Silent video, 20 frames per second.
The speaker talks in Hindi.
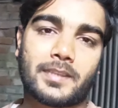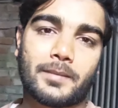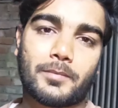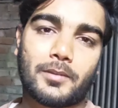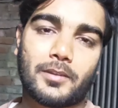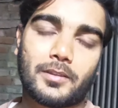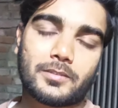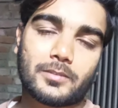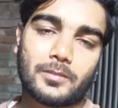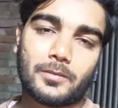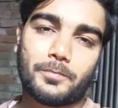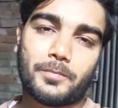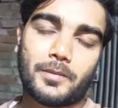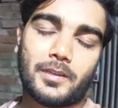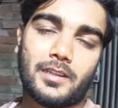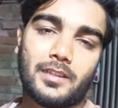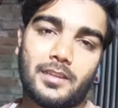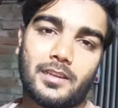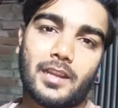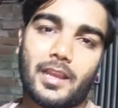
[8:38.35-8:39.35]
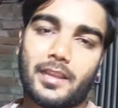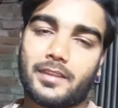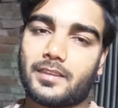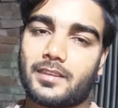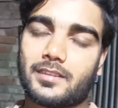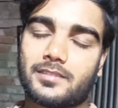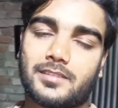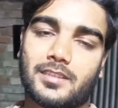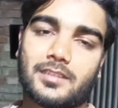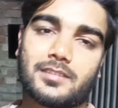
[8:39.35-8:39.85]
सा ब्लॉग तो प्लीज़ लाइक
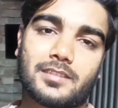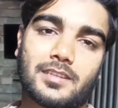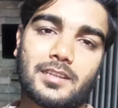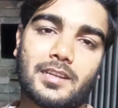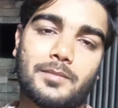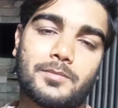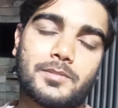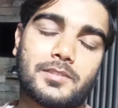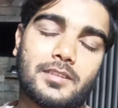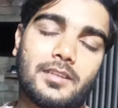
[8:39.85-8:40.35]
एंड सब्सक्राइब